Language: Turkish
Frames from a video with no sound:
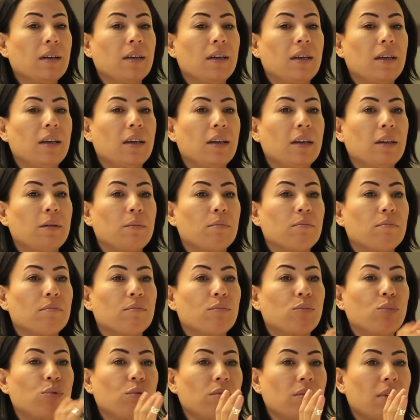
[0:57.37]
E,
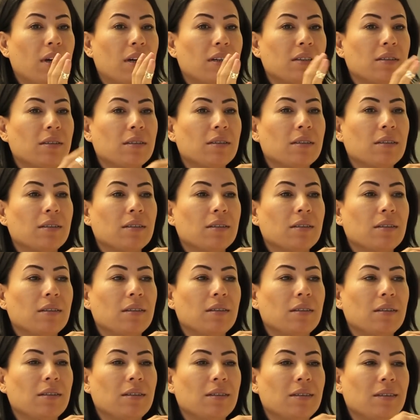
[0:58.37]
bunlar
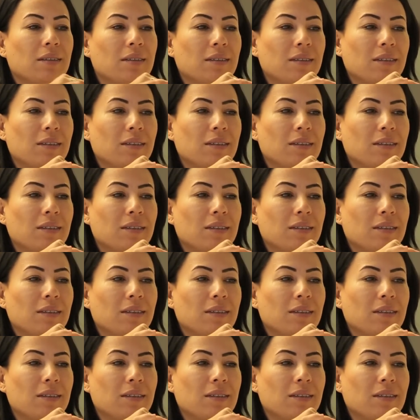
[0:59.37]
e,